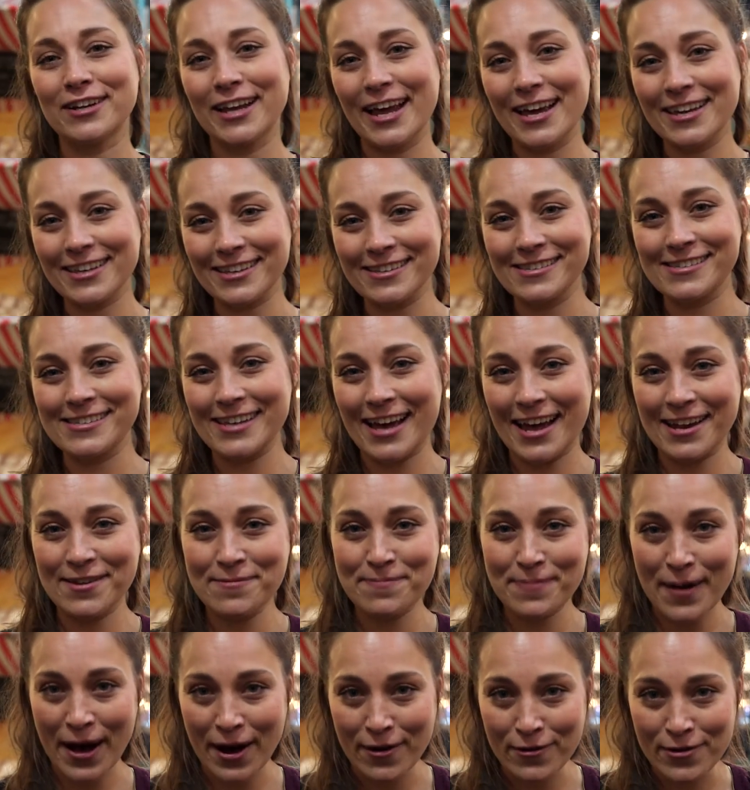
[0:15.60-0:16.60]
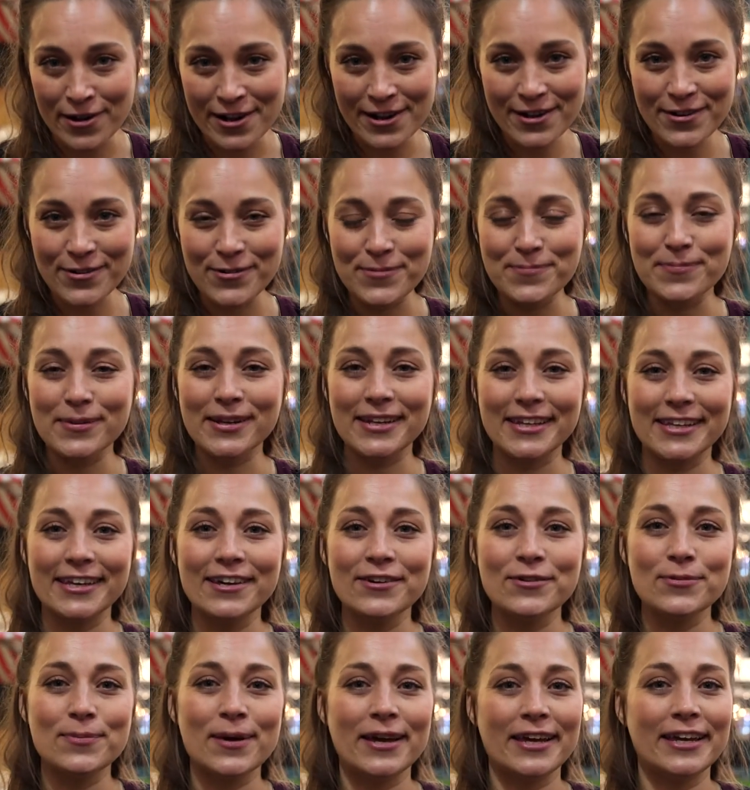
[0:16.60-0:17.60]
gleich Christiane Paul, um mit
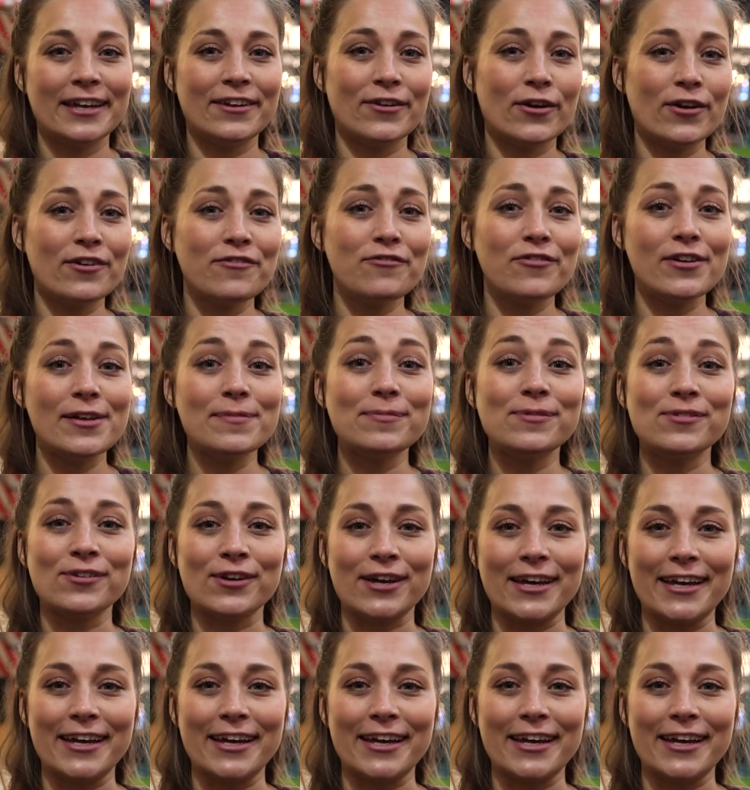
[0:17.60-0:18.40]
ihr über ihren neuen Film zu